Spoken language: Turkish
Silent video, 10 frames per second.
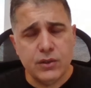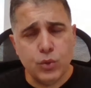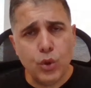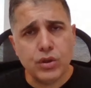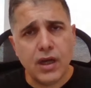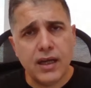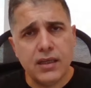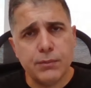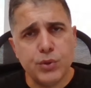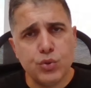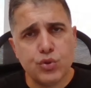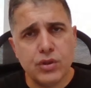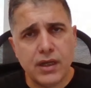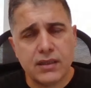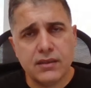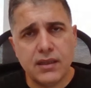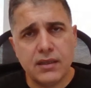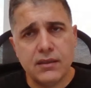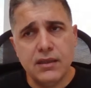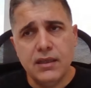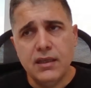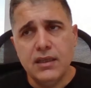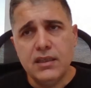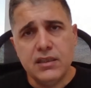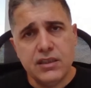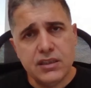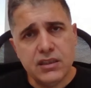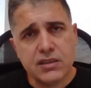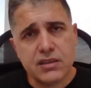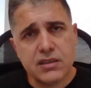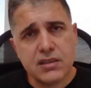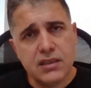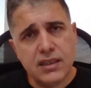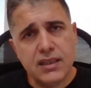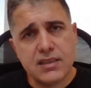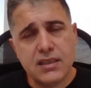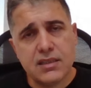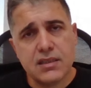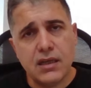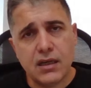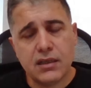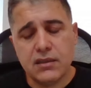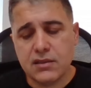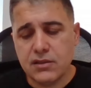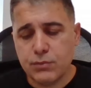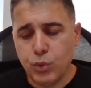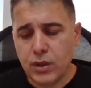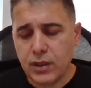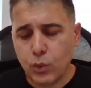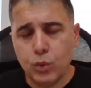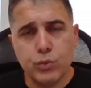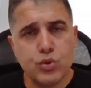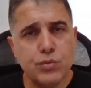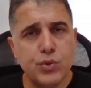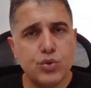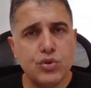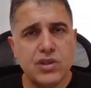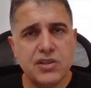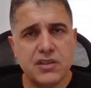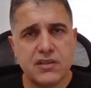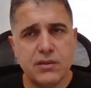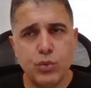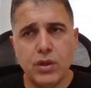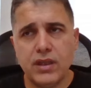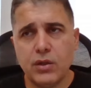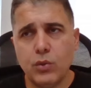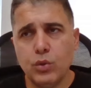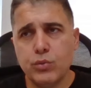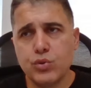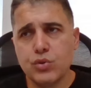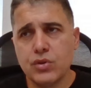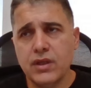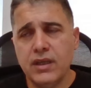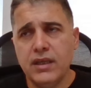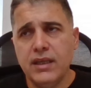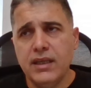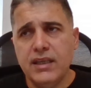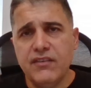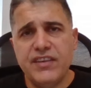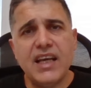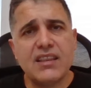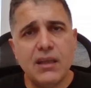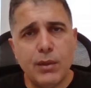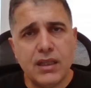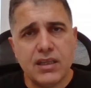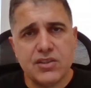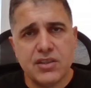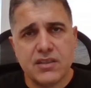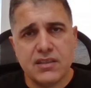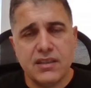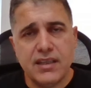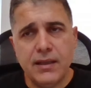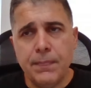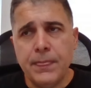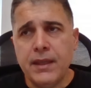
4 aylık bir düşün ardından işin açıkçası ne deseniz haklısınız. Bu kadar olumsuz bir düşünce içerisinde, bu kadar olumsuz fiyatlamalar içerisinde